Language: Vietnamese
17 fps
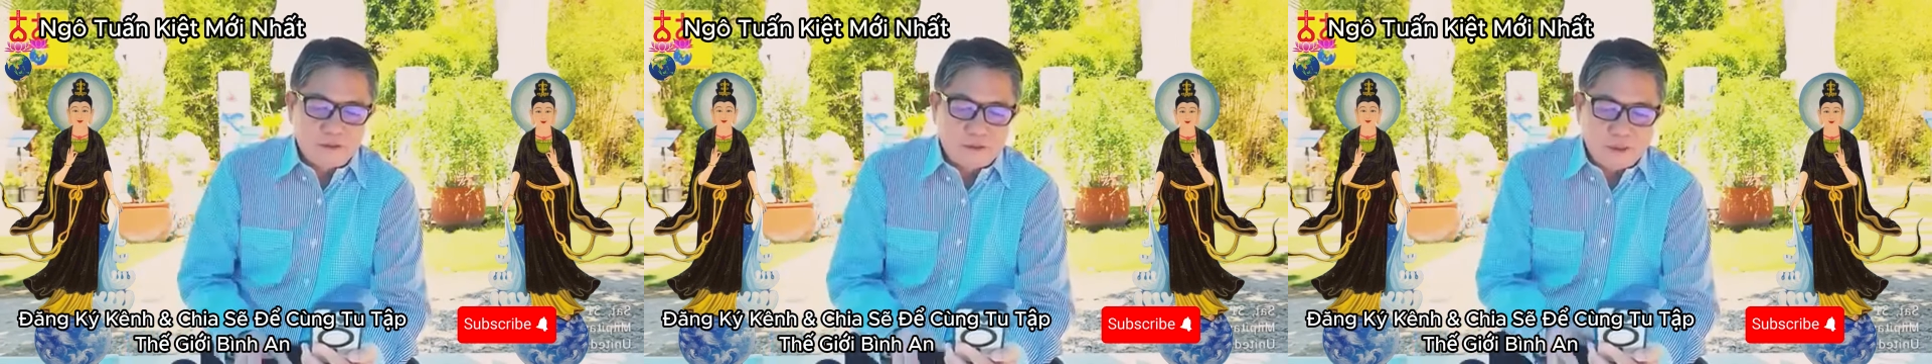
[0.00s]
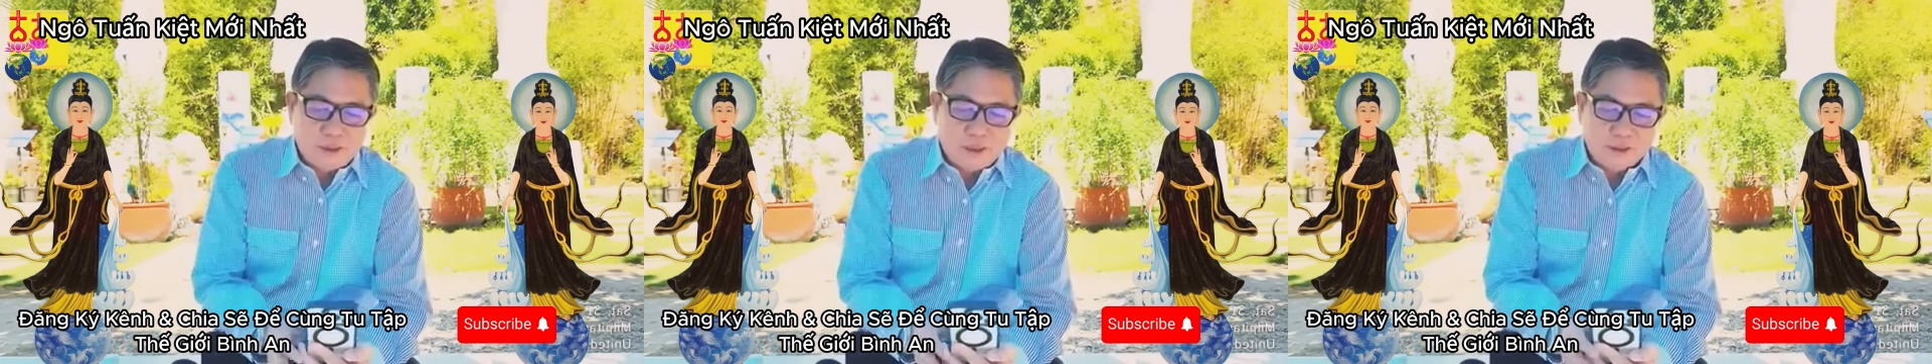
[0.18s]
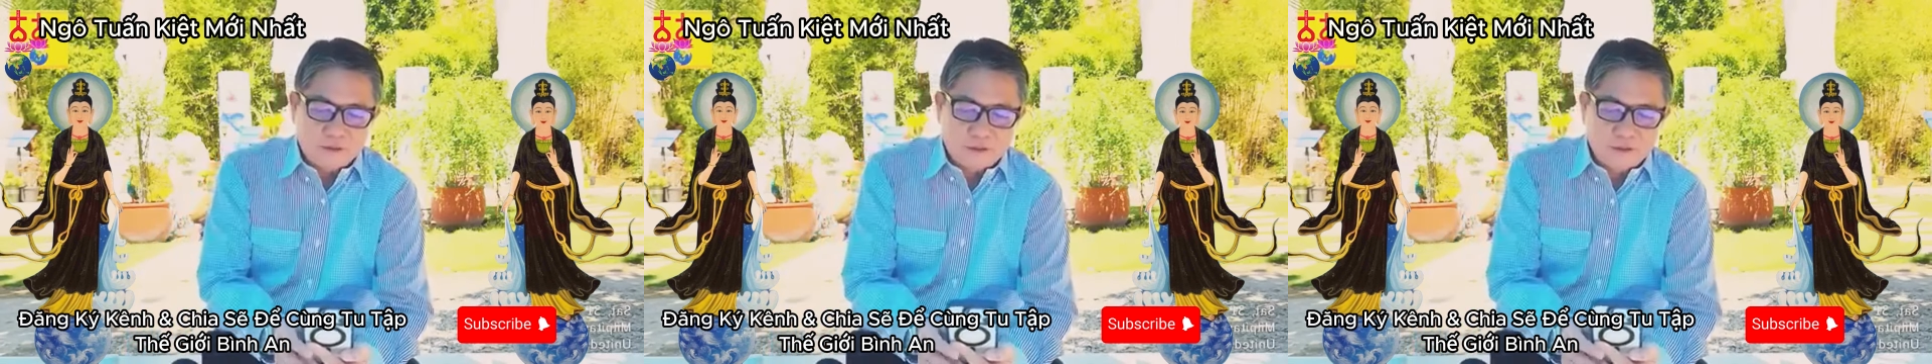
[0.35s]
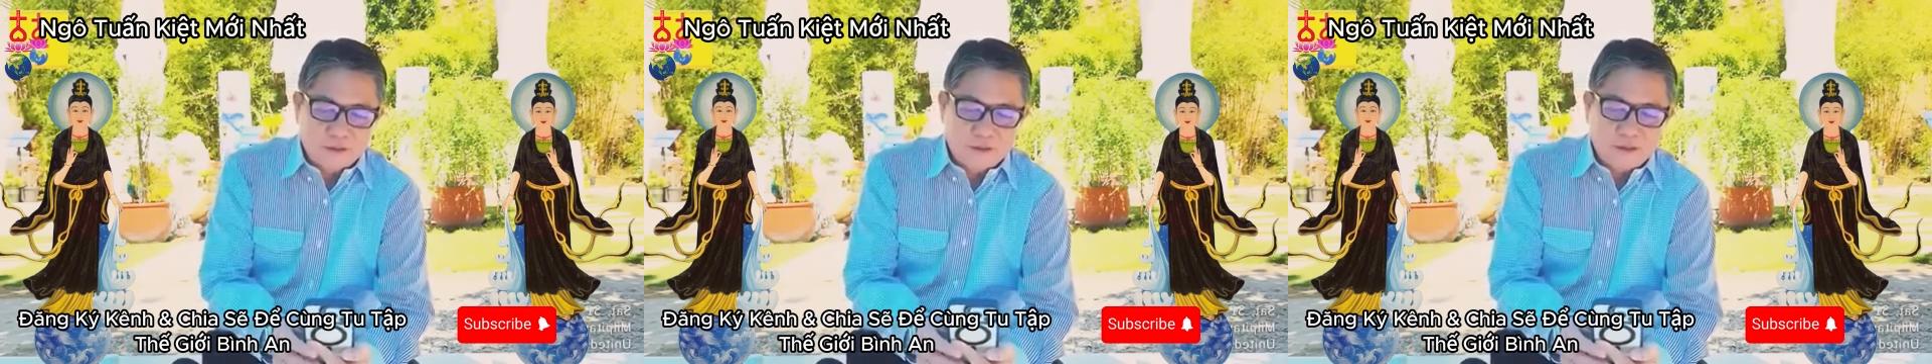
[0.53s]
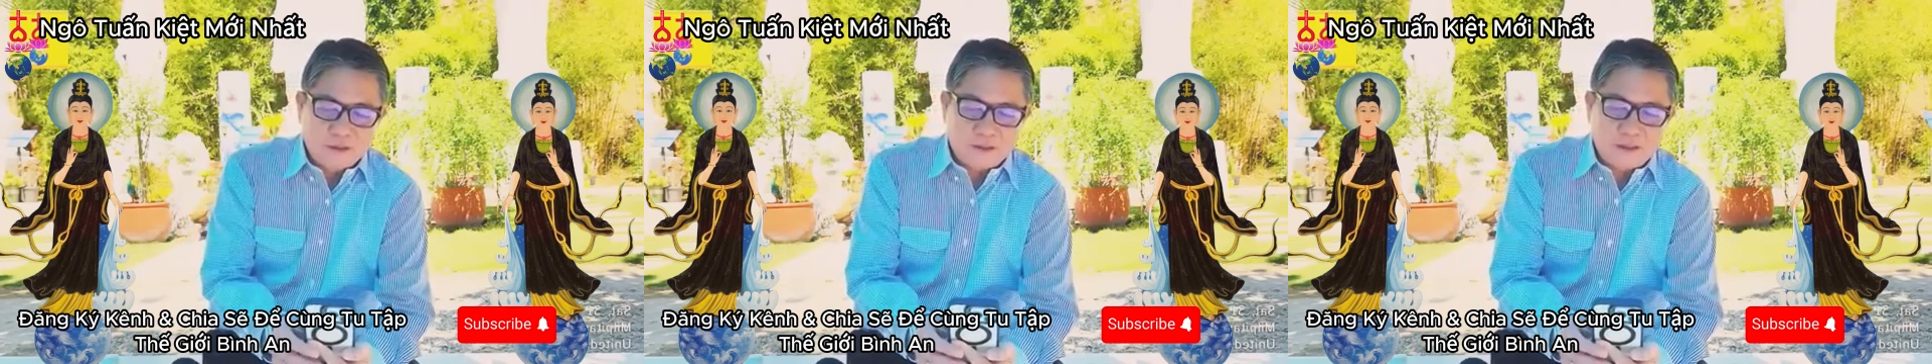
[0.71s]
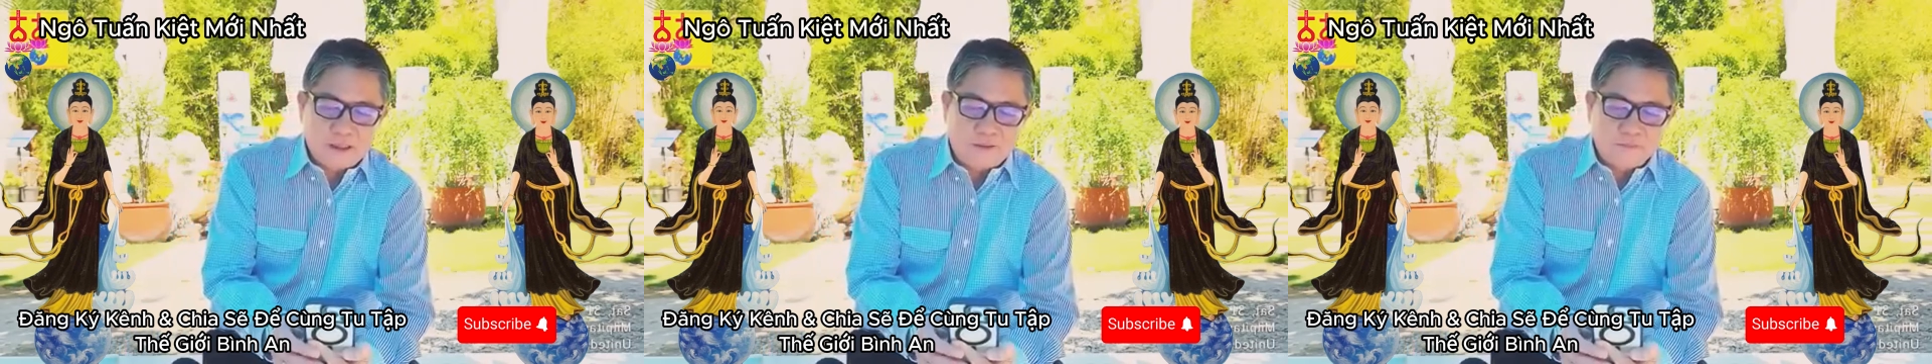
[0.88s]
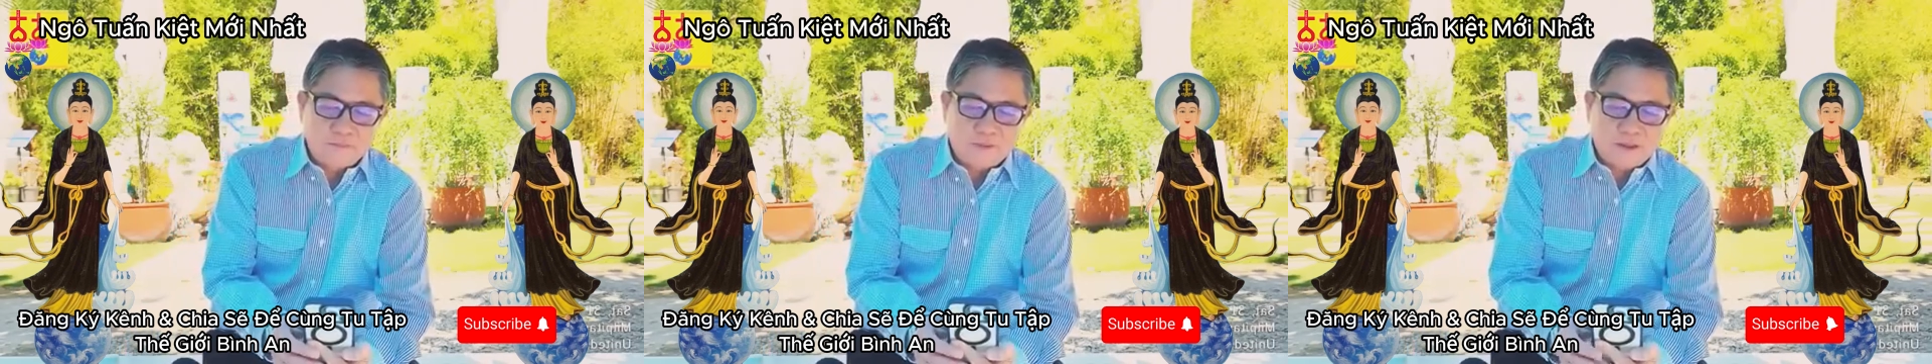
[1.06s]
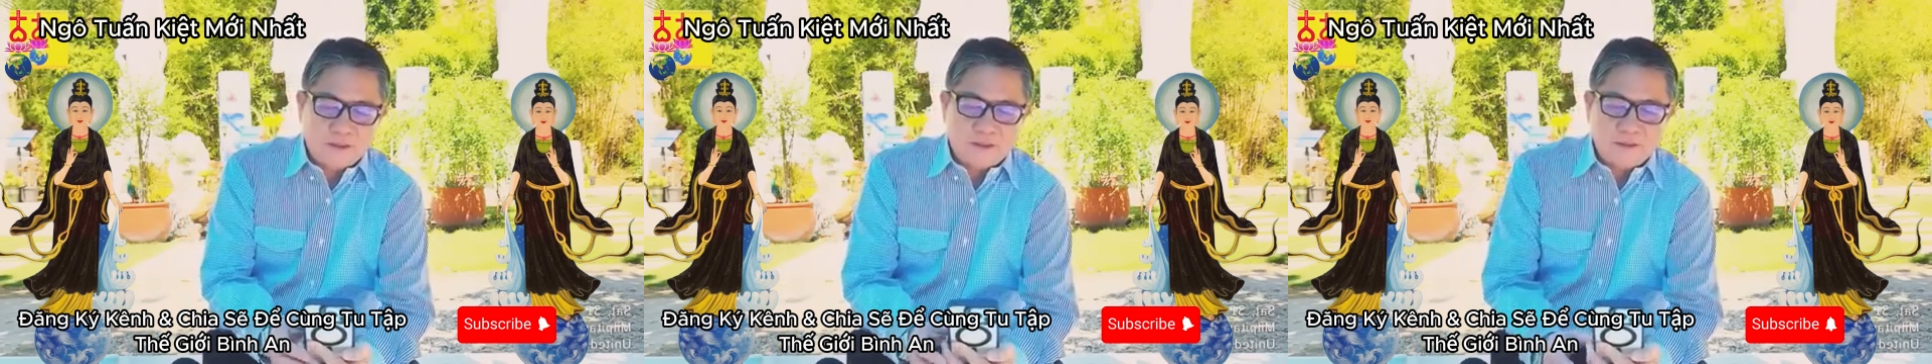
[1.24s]
cho tường
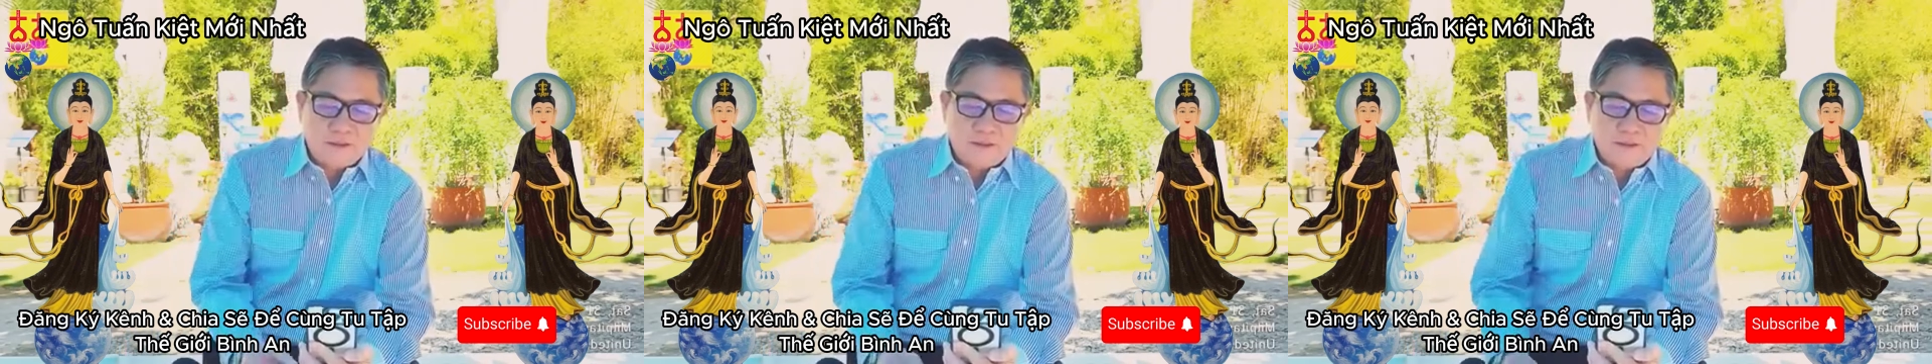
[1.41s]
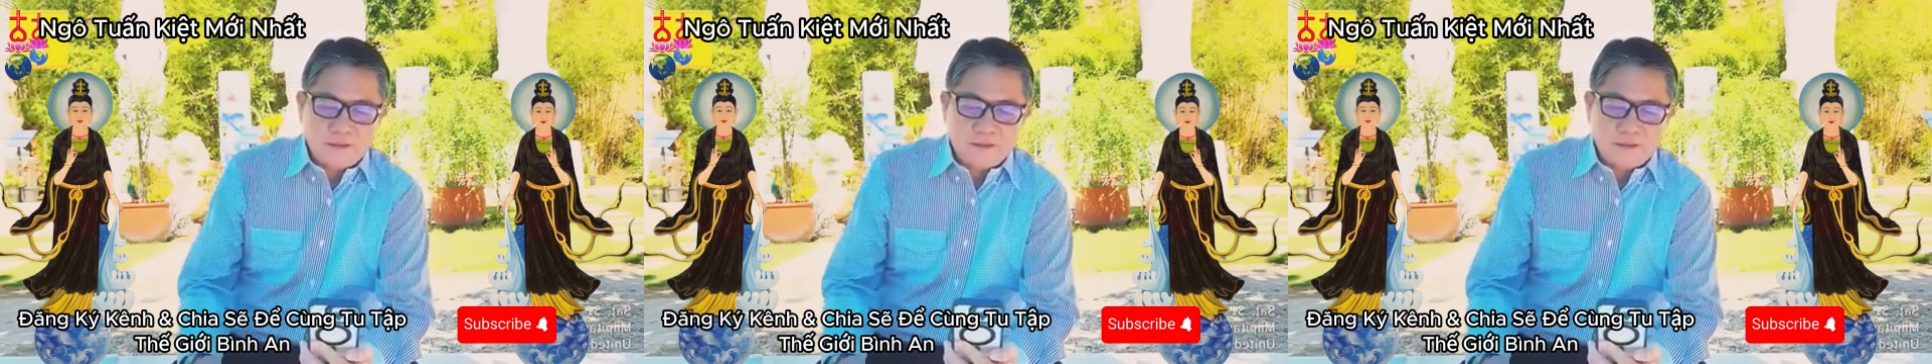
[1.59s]
gốc tích